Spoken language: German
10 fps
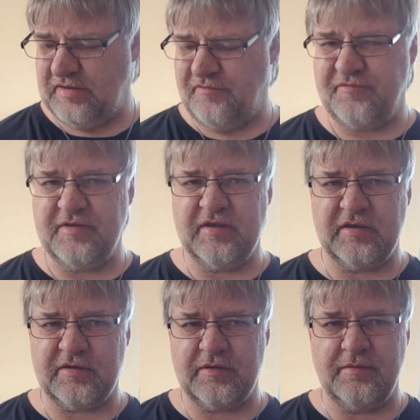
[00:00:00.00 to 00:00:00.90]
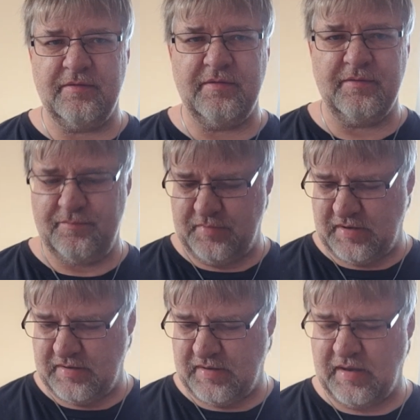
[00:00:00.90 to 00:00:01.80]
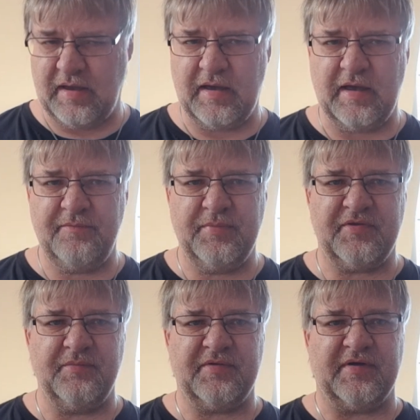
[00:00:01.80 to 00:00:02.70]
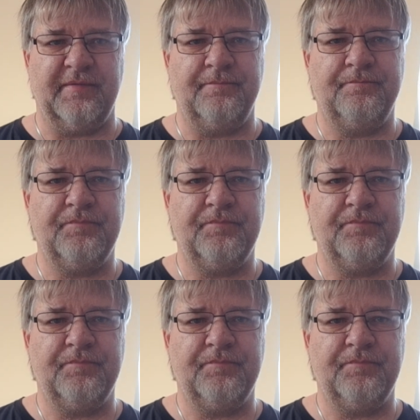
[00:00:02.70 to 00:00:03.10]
den finde ich ein, ein bisschen besser.